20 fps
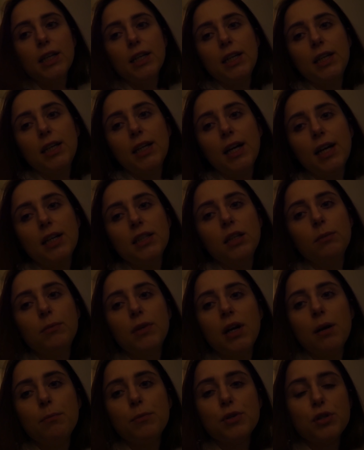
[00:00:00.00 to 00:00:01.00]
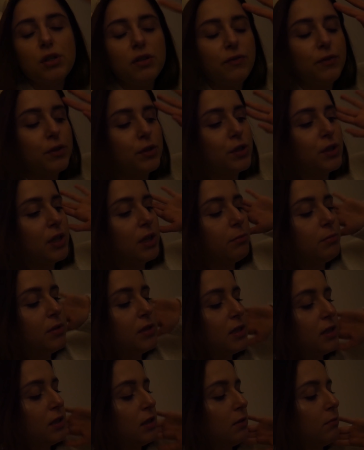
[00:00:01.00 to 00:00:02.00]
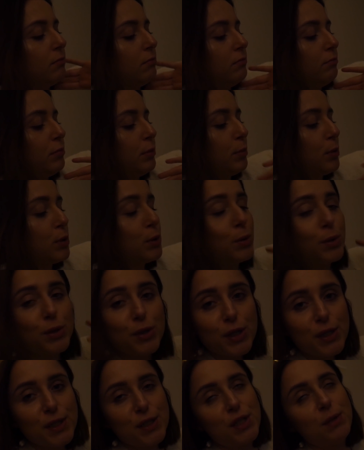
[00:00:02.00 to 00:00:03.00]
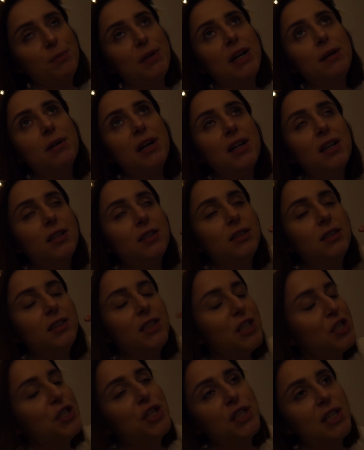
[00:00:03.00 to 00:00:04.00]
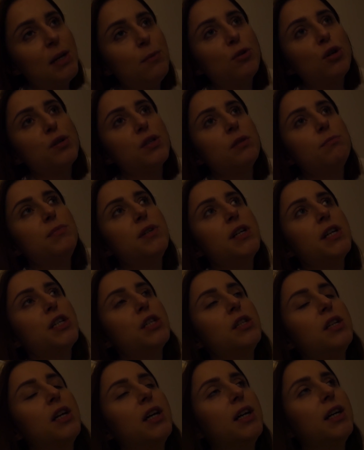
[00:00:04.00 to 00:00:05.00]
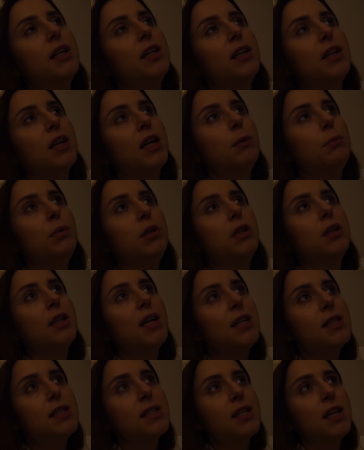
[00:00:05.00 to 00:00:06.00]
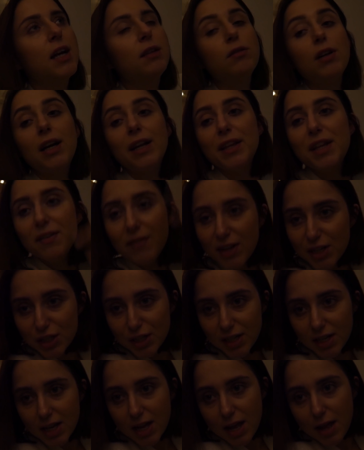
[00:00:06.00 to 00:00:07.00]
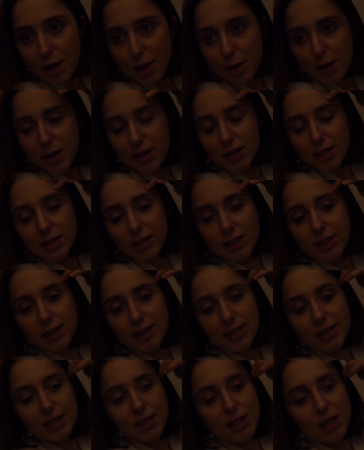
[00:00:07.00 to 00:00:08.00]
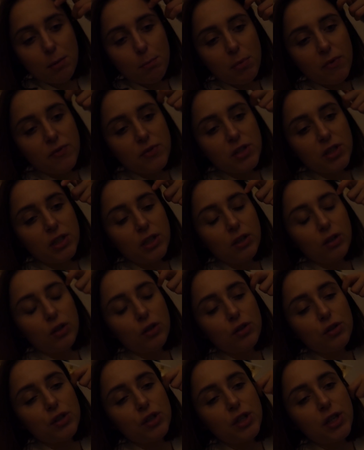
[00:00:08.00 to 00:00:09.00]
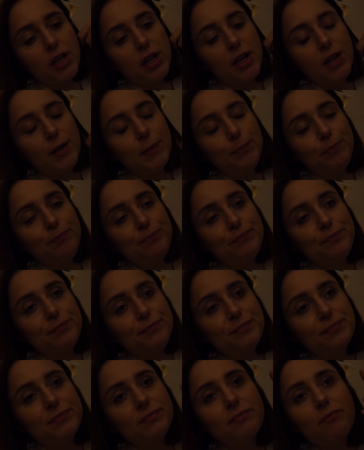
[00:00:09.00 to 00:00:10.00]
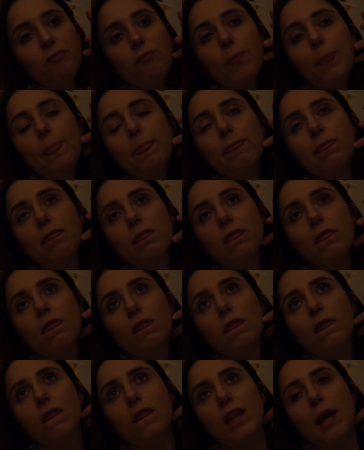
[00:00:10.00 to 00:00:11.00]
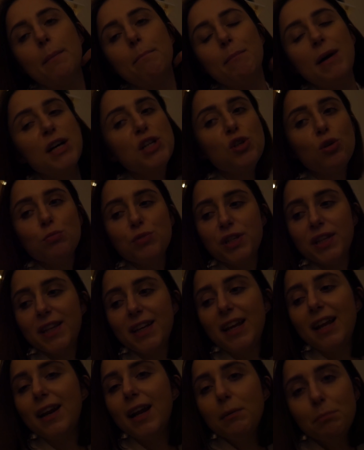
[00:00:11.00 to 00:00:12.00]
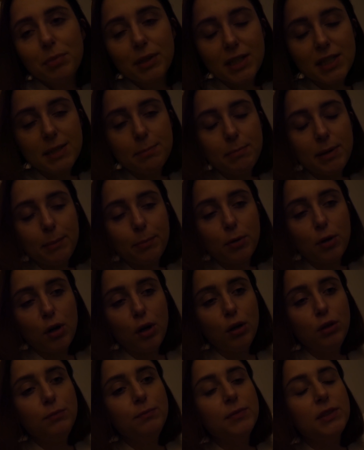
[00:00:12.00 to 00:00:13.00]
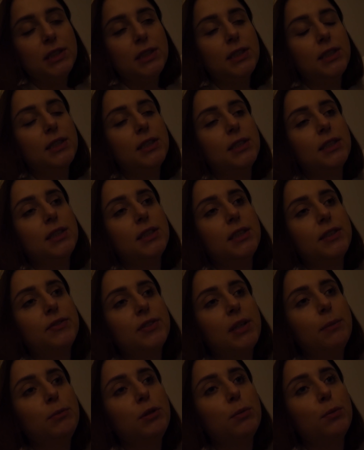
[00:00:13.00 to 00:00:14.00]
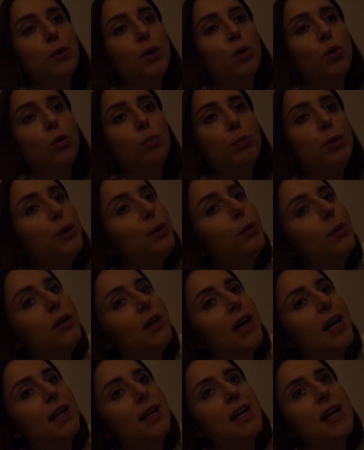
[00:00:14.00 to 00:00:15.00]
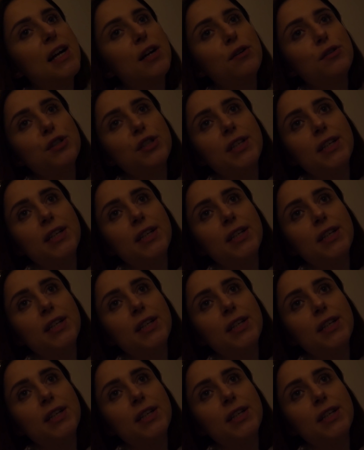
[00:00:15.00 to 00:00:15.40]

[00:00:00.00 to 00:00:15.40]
ja nie miałam możliwości, aby z nim po prostu zostać, aby, a, też nie chciałam go zabierać na rehabilitację, no ale nieważne. E, chciałam powiedzieć tylko, że... Mm, Marzą mi się takie lampki z Pepko. Y, w tamtym roku były, ale jakoś